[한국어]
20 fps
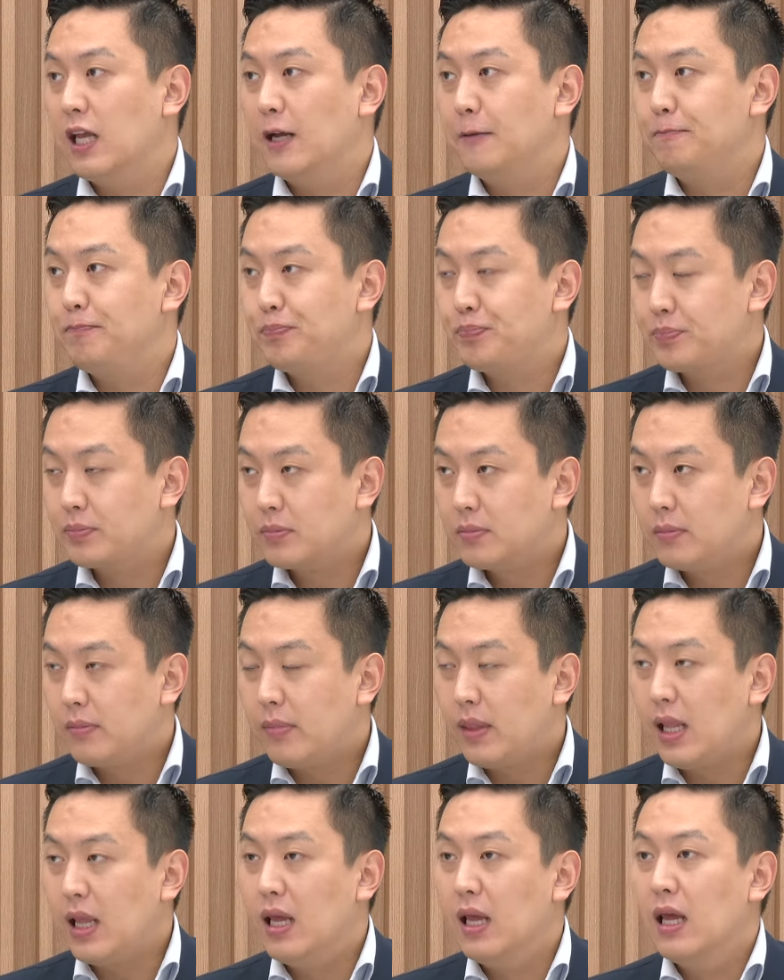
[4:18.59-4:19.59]
어, 예.
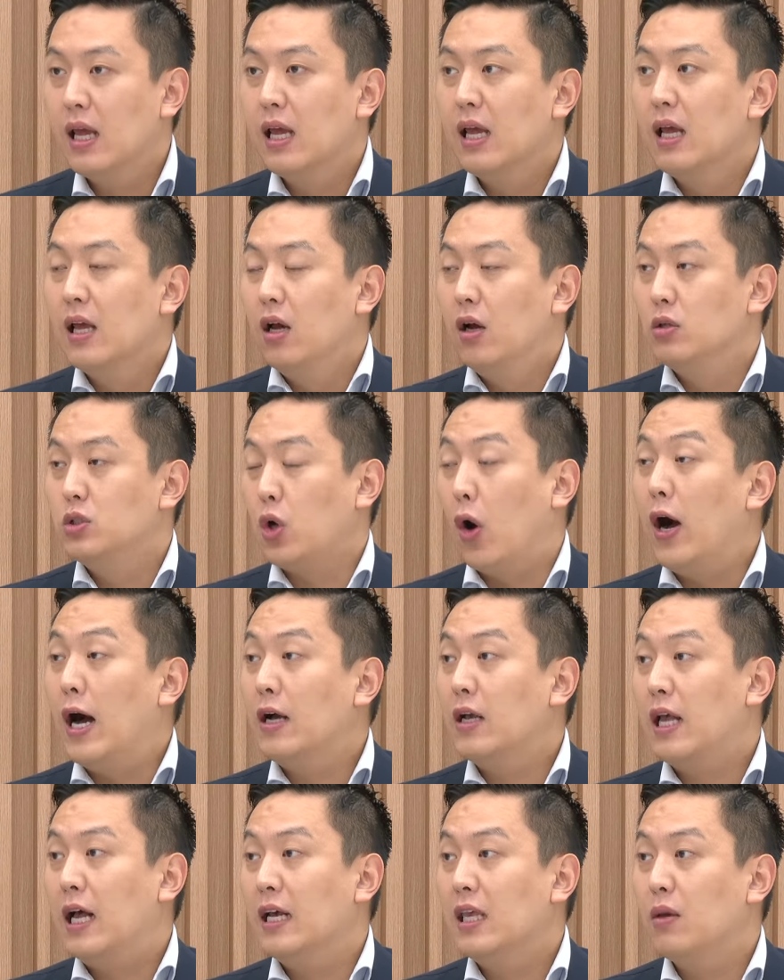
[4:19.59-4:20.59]

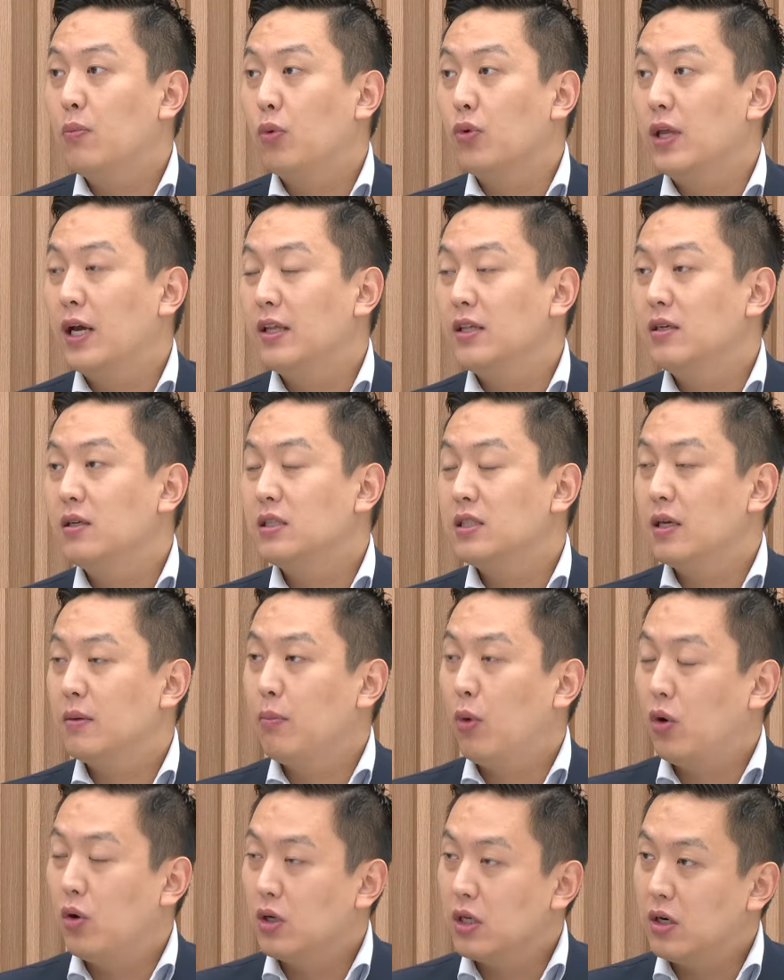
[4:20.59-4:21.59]
정확하기보다는 이제
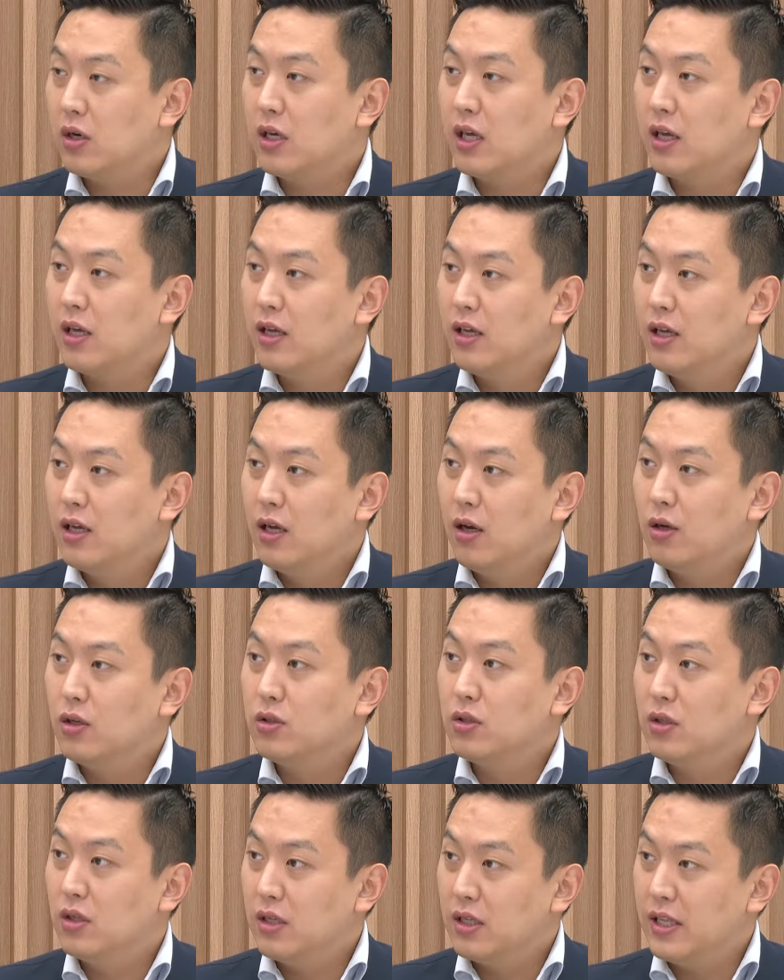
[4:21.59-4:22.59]
뭐 이렇게 어,
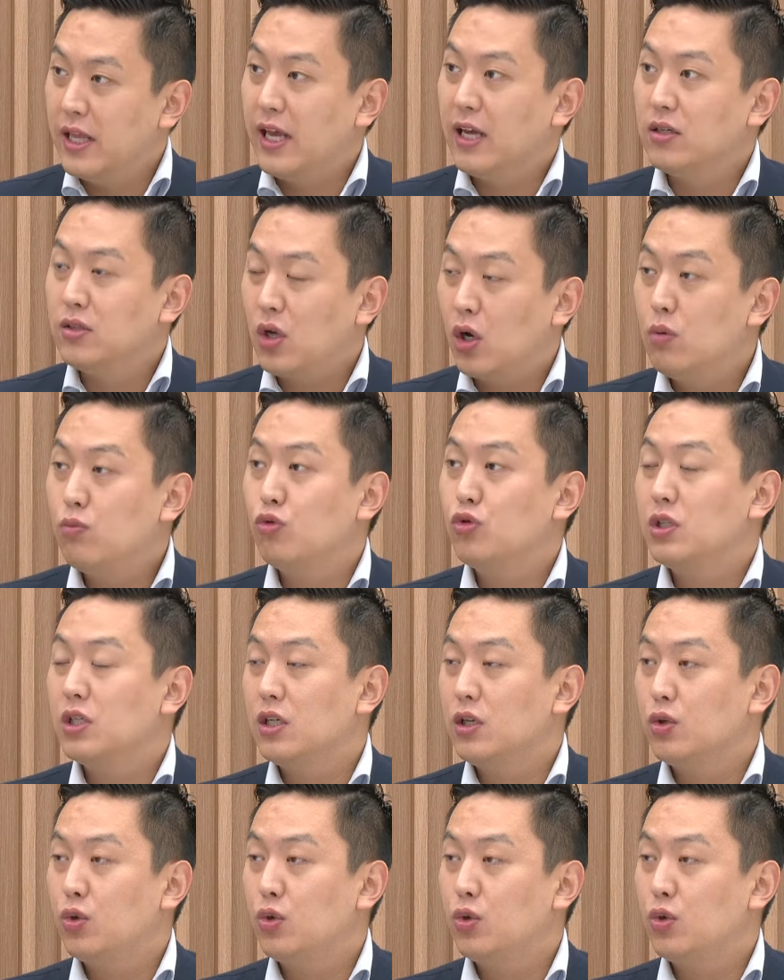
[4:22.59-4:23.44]
추세를 네, 설문지를 음.